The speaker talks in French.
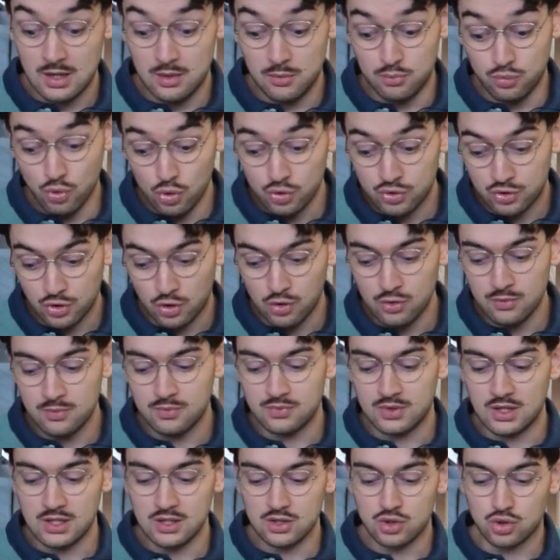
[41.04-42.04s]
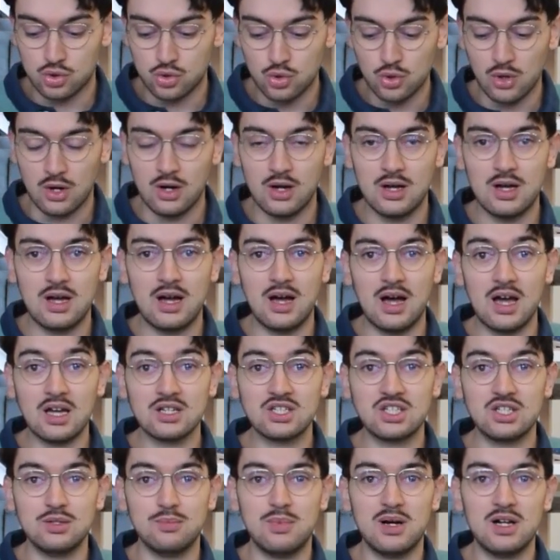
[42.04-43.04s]
Pourtant, un jour,
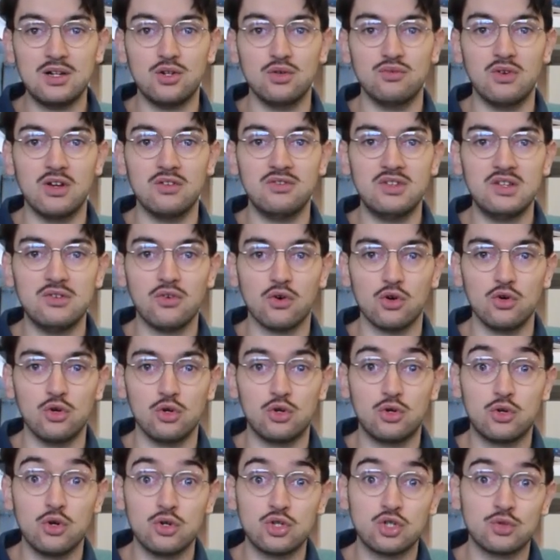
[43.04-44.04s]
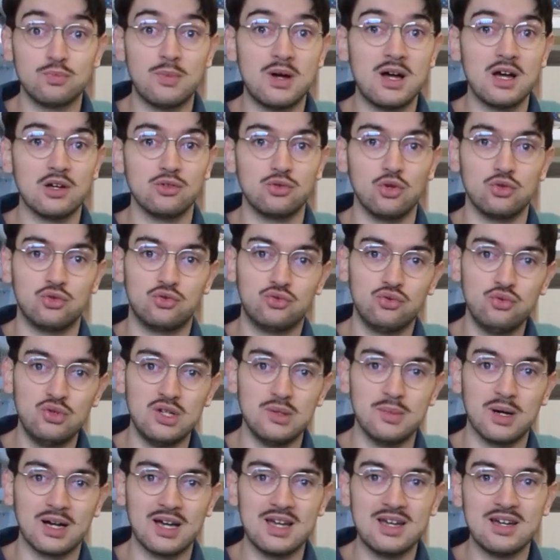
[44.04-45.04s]
Archibald va vivre le cauchemar de tout
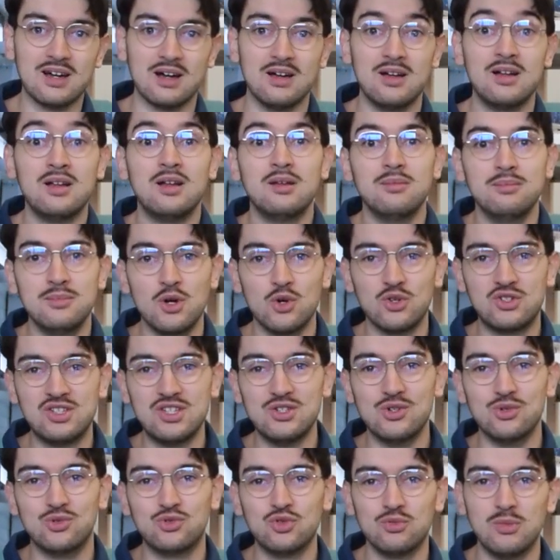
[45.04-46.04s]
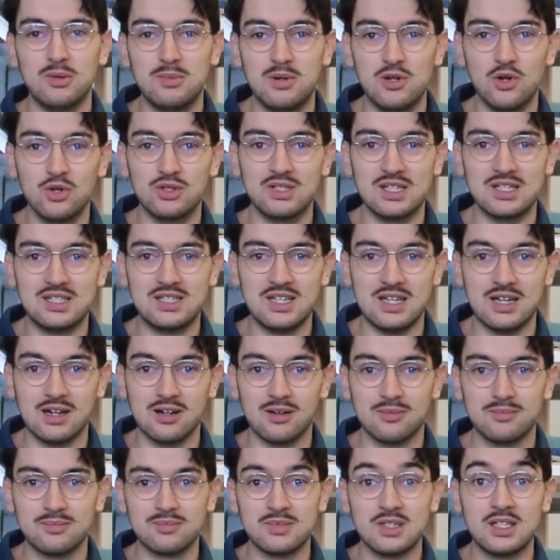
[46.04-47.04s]
libraire, mais aussi de tout bibliothécaire.